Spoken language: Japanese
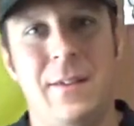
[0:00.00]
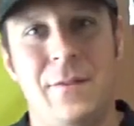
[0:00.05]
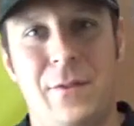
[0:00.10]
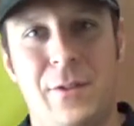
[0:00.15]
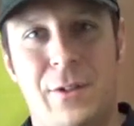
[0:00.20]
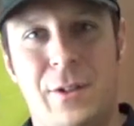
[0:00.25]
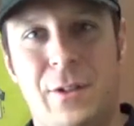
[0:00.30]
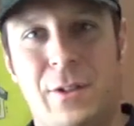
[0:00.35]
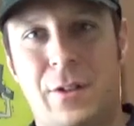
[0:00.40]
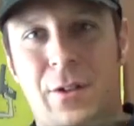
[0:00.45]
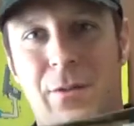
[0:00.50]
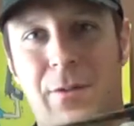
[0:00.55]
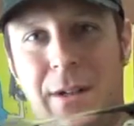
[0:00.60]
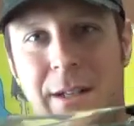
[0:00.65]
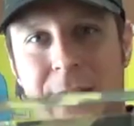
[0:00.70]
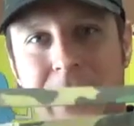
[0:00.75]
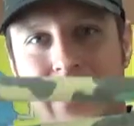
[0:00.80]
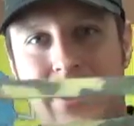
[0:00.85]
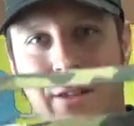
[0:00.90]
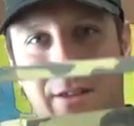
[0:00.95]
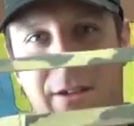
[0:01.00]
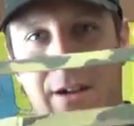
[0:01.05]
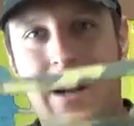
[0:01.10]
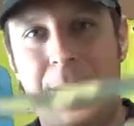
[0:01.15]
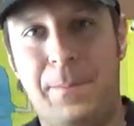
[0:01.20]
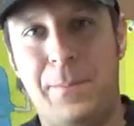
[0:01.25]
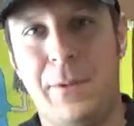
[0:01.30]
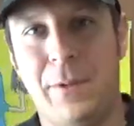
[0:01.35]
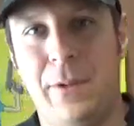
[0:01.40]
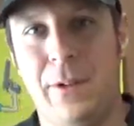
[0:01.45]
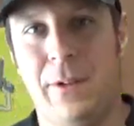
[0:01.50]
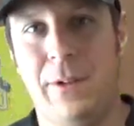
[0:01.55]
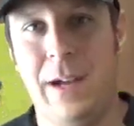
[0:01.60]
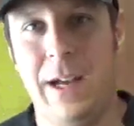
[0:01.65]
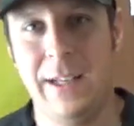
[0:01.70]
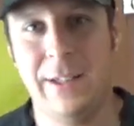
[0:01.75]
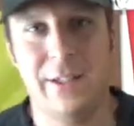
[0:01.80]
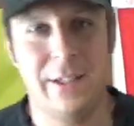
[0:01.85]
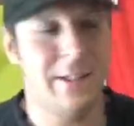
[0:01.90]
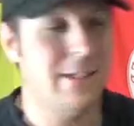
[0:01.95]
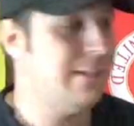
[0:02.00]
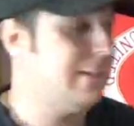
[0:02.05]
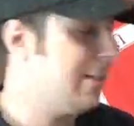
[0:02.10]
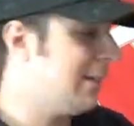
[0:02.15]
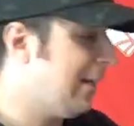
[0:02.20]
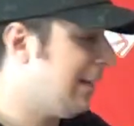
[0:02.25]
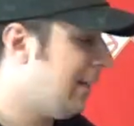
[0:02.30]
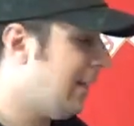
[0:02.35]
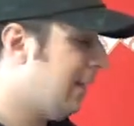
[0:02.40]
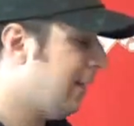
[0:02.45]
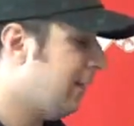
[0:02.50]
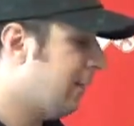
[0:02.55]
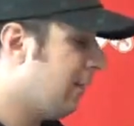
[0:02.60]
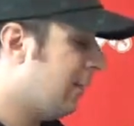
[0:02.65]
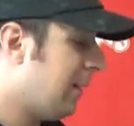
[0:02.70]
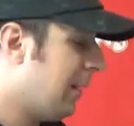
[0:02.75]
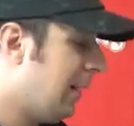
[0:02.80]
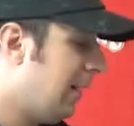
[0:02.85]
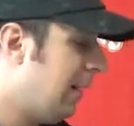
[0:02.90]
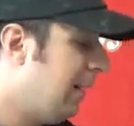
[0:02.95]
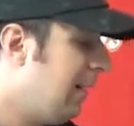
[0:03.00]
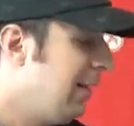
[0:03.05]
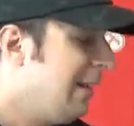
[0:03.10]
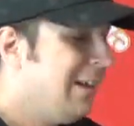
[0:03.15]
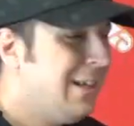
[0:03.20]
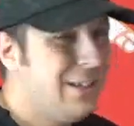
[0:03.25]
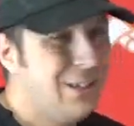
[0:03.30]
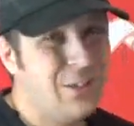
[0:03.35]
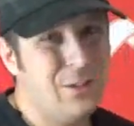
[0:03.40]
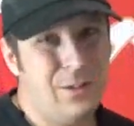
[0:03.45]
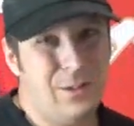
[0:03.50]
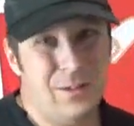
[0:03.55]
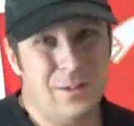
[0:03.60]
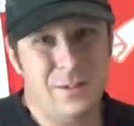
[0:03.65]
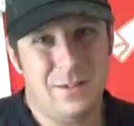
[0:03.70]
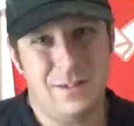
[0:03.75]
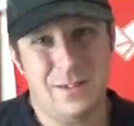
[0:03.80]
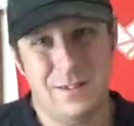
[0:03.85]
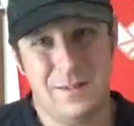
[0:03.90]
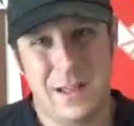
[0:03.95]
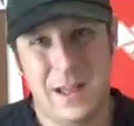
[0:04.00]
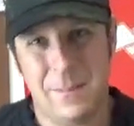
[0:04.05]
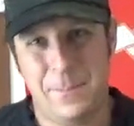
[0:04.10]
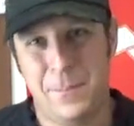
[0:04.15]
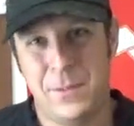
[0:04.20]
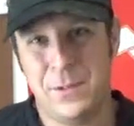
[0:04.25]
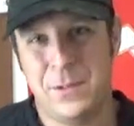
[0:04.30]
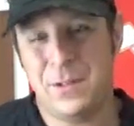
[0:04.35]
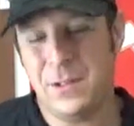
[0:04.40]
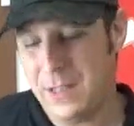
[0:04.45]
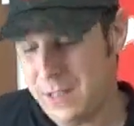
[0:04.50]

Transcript: 普通のワンストラップの足に使ってるとか、ちょっとアップす